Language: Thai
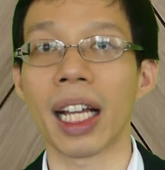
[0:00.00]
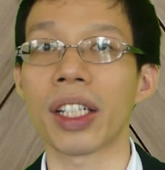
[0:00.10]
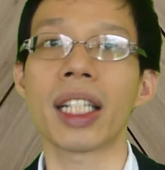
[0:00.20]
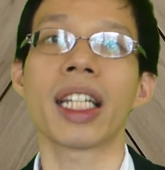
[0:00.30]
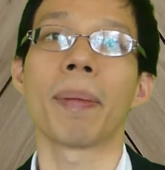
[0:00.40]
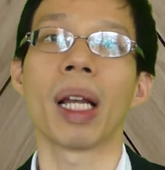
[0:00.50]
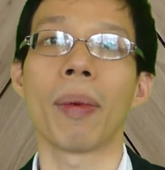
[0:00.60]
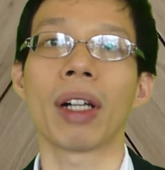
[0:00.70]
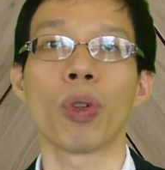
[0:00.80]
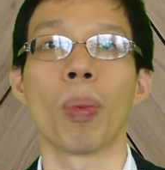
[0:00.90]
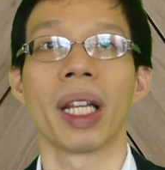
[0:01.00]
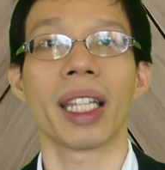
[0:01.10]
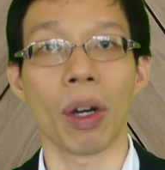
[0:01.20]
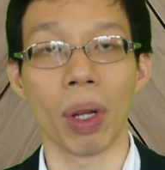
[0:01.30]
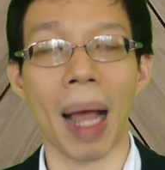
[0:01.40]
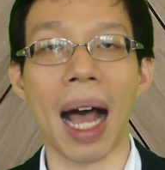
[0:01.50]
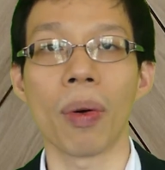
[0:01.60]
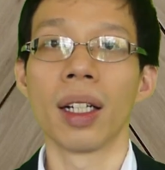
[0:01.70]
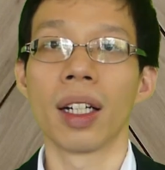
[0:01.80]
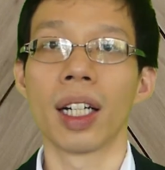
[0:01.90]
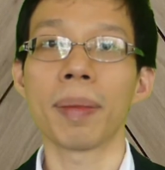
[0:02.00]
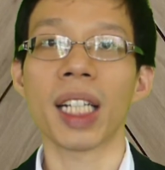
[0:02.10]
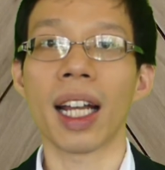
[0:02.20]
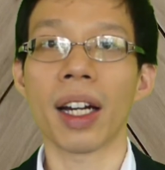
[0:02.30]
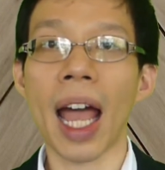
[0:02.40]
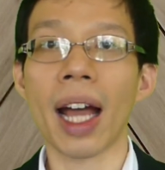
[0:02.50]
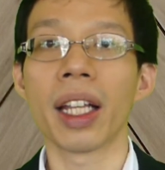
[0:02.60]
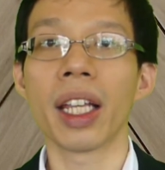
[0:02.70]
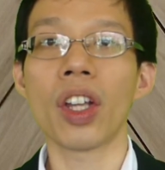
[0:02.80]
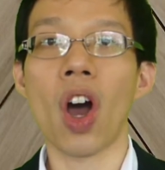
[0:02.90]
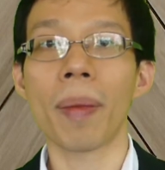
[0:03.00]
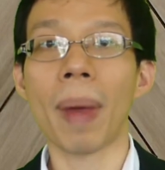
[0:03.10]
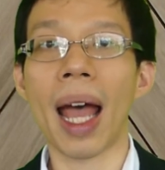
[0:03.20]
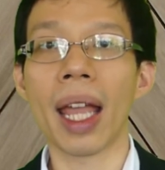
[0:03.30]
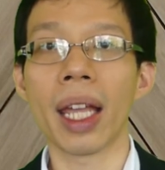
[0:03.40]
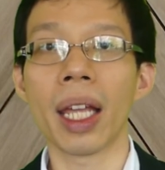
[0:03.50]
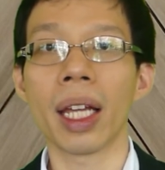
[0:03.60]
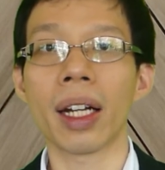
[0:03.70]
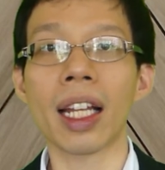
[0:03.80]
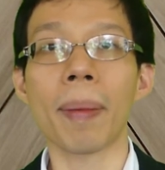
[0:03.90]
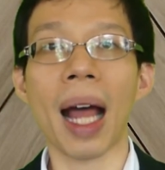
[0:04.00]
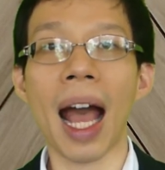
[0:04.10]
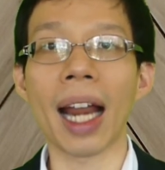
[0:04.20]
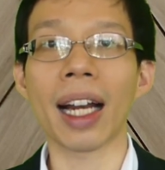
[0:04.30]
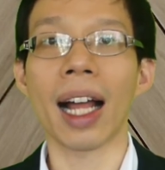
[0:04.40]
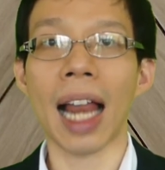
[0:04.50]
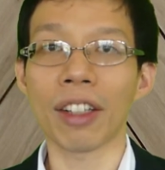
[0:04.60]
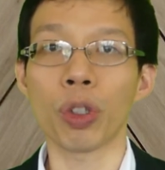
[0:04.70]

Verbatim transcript: นอย่างชัดเจนไปเลยว่าสรุปมันเกี่ยวหรือเปล่าเริ่มจากการแรกอันนี้ย้อนไปรัฐประหารครั้งล่า